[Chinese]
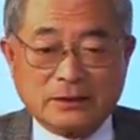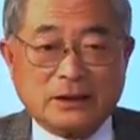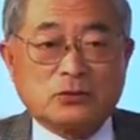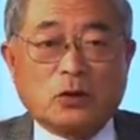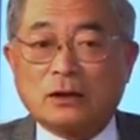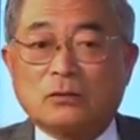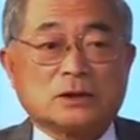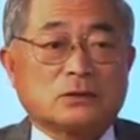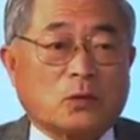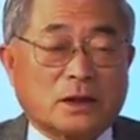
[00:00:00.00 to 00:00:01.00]
你说
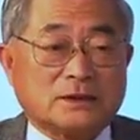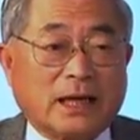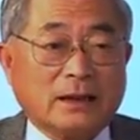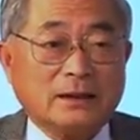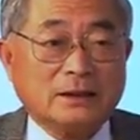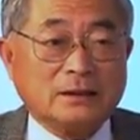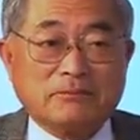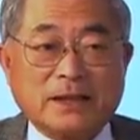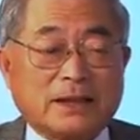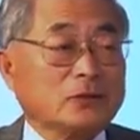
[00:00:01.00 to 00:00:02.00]
这是我的家，他
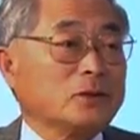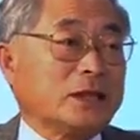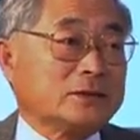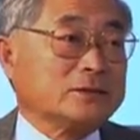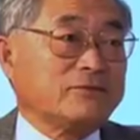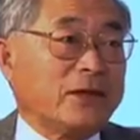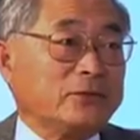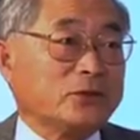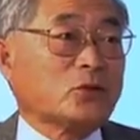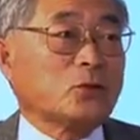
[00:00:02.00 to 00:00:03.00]
每个人都讲犯
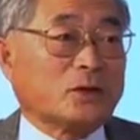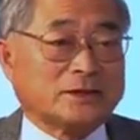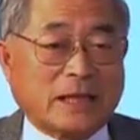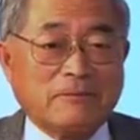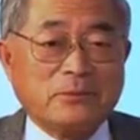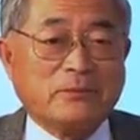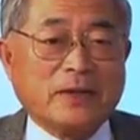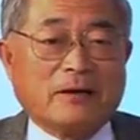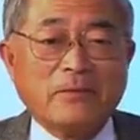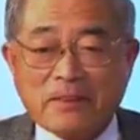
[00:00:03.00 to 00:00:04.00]
人说是我的家，没有
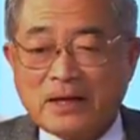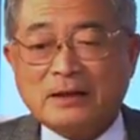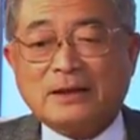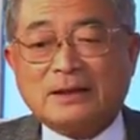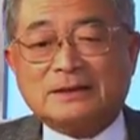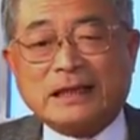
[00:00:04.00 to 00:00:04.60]
人可以证明现在。